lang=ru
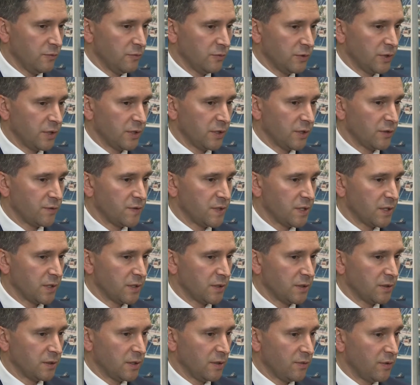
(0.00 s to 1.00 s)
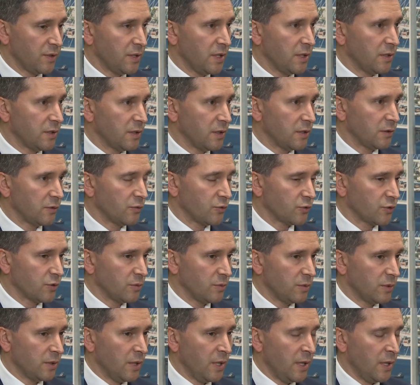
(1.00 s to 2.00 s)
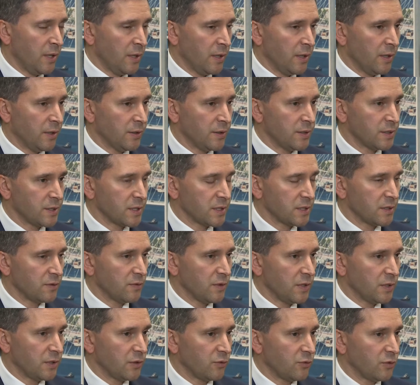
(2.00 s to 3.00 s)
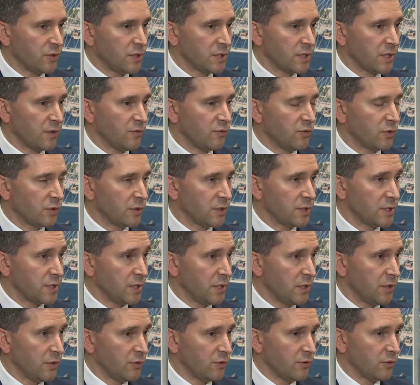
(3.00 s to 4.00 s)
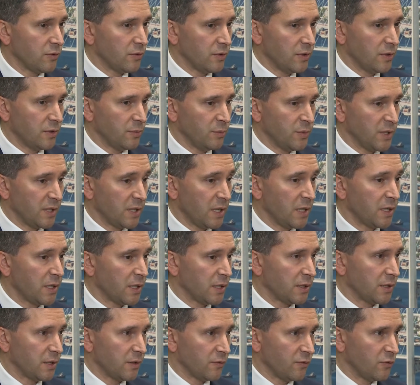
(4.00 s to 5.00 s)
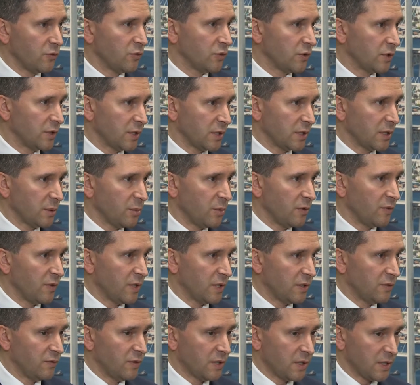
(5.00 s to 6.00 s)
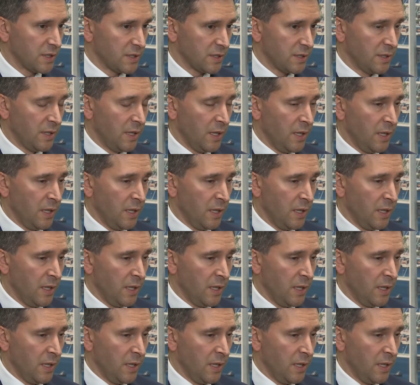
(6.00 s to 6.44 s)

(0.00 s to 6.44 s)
вот этих всех наводнений для того, чтобы они создавали такой дискомфорт населению и многократно год иногда бывает два раза.